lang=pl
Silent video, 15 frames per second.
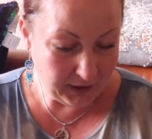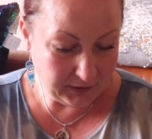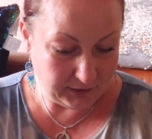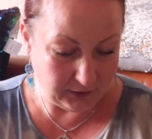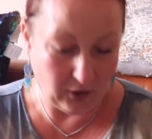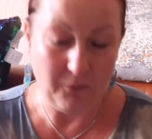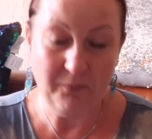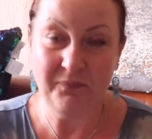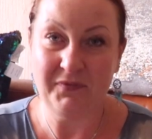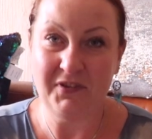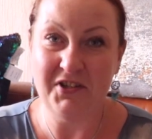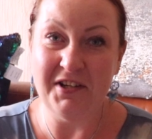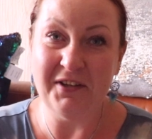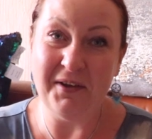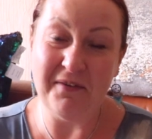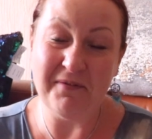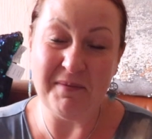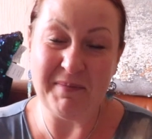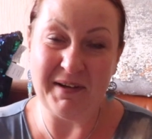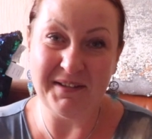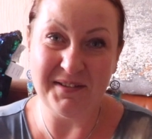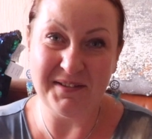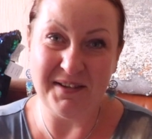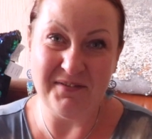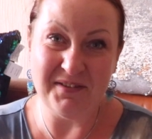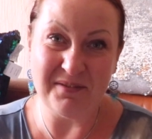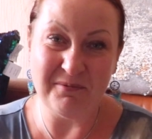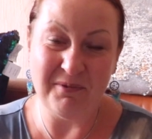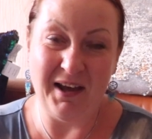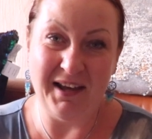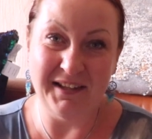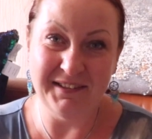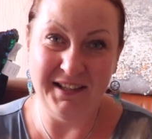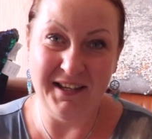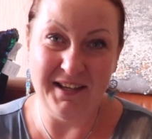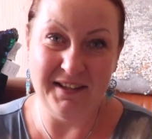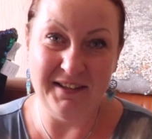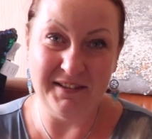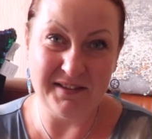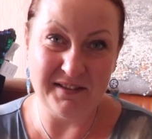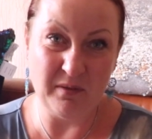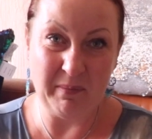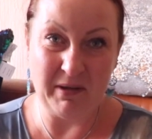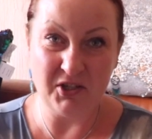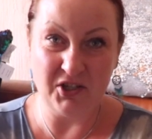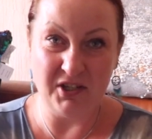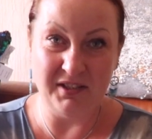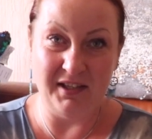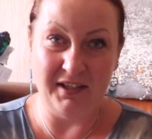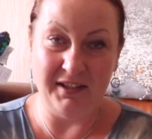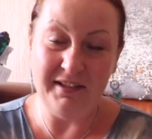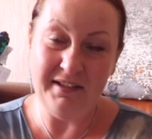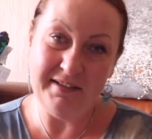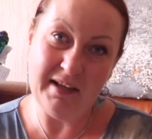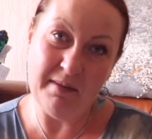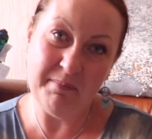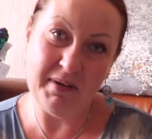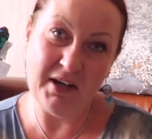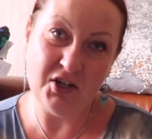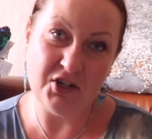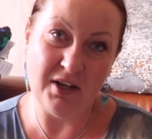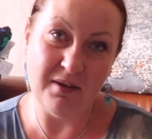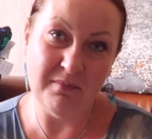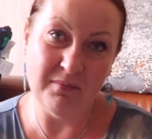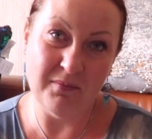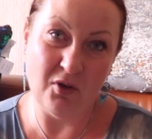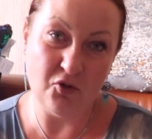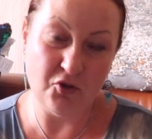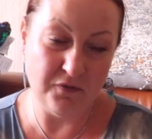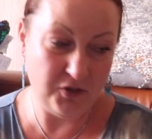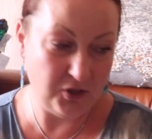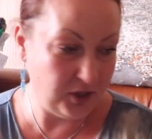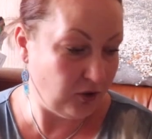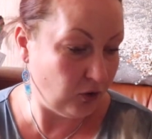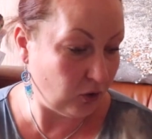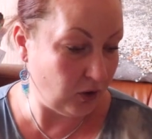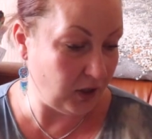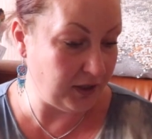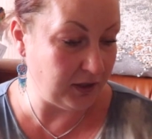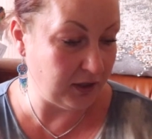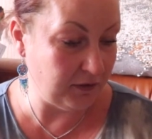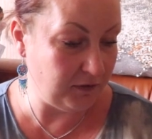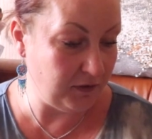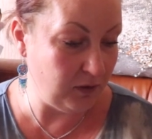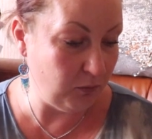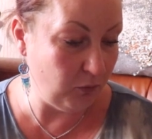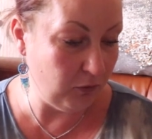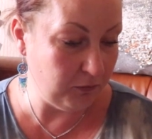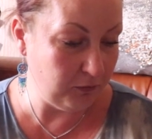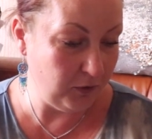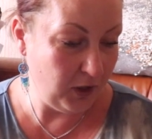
No, dziękuję Wam bardzo za wysłuchanie, zobaczenie i zapraszam oczywiście do kolejnych filmów